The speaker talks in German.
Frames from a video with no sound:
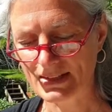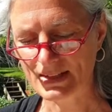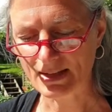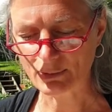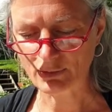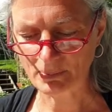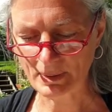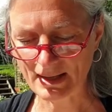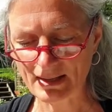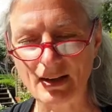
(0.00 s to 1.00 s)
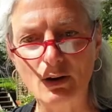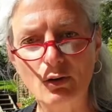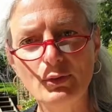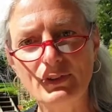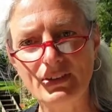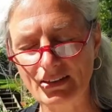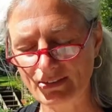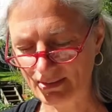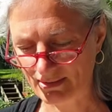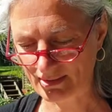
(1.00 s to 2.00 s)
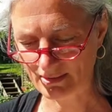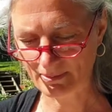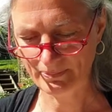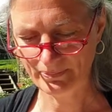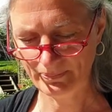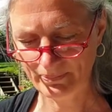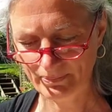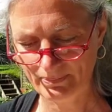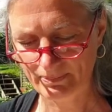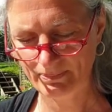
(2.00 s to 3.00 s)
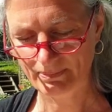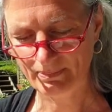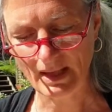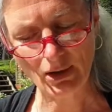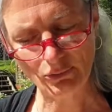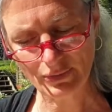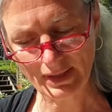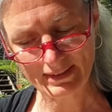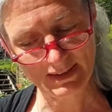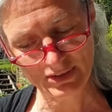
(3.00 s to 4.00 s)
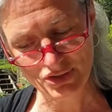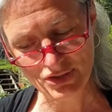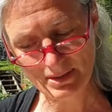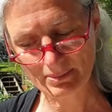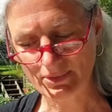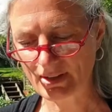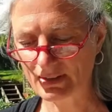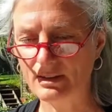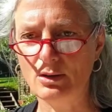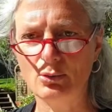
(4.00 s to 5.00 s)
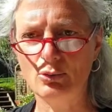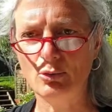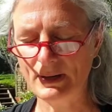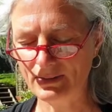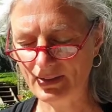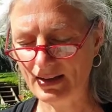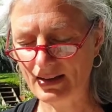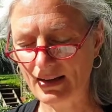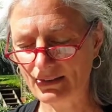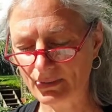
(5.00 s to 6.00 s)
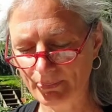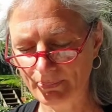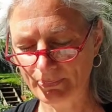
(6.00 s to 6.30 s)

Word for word: Er tat uns beiden auf und setzte sich. Auf Latteci, sagte er und hob sein Glas.